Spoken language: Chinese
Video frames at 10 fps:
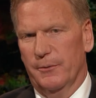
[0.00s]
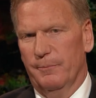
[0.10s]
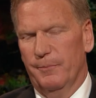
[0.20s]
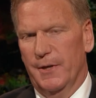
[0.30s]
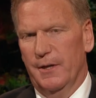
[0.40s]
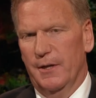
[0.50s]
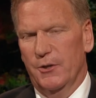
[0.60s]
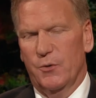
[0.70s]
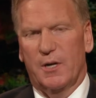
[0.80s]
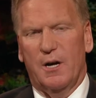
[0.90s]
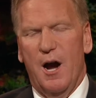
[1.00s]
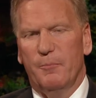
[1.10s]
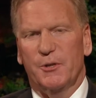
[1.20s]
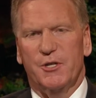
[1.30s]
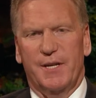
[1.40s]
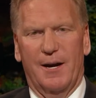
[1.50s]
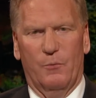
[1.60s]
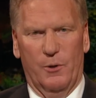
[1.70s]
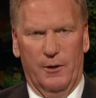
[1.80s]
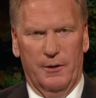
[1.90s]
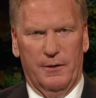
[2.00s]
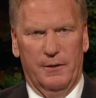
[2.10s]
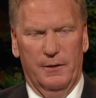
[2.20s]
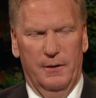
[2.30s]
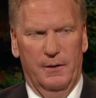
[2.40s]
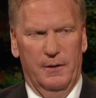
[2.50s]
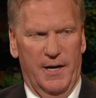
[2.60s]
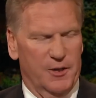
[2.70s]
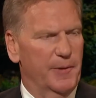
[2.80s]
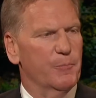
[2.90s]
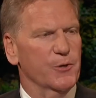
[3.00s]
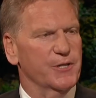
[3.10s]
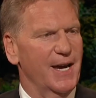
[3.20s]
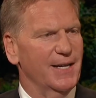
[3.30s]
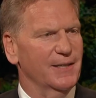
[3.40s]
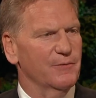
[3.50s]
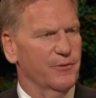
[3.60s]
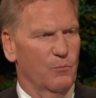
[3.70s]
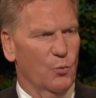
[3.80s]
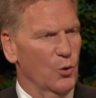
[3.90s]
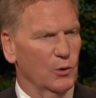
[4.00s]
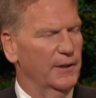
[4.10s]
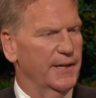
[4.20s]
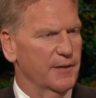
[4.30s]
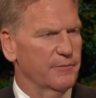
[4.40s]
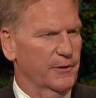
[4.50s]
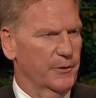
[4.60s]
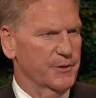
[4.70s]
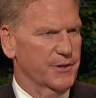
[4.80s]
我们每个人都有一项重要的工作要做，如果要完成那项工作。